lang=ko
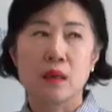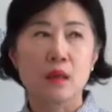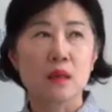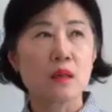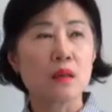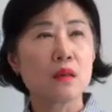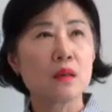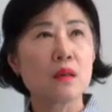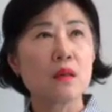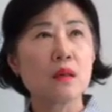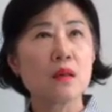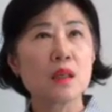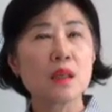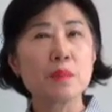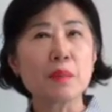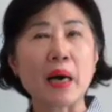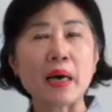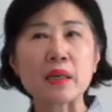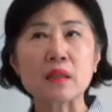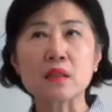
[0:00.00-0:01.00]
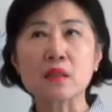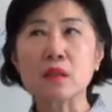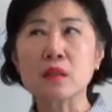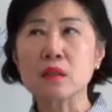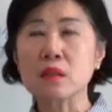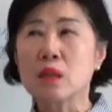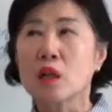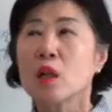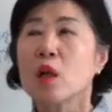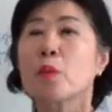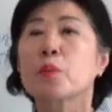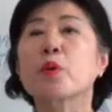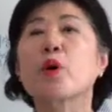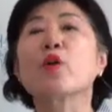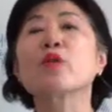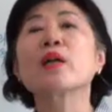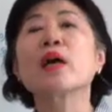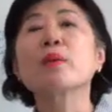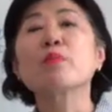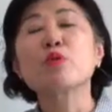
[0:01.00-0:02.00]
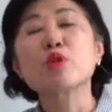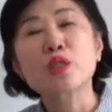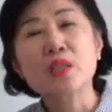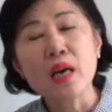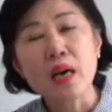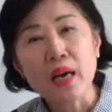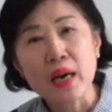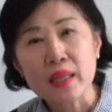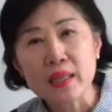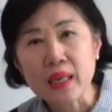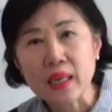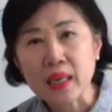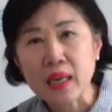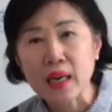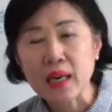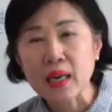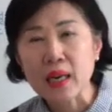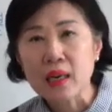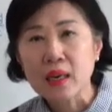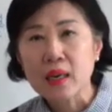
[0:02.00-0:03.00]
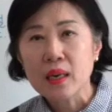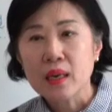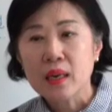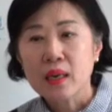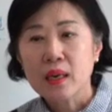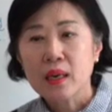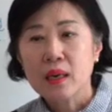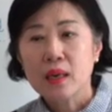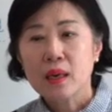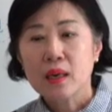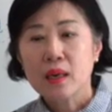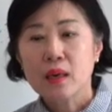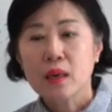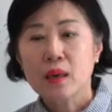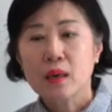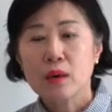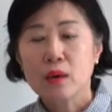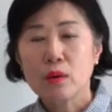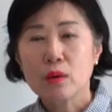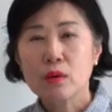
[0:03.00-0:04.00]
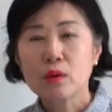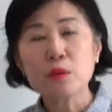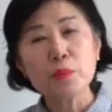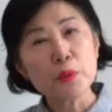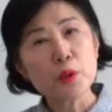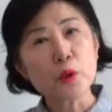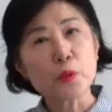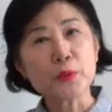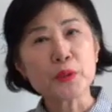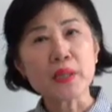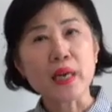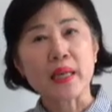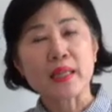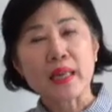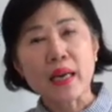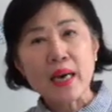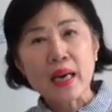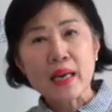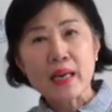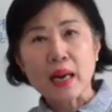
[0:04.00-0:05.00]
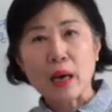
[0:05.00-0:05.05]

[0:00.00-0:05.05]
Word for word: 어, 이 말은 변화무쌍하니까 흥미롭지 않아?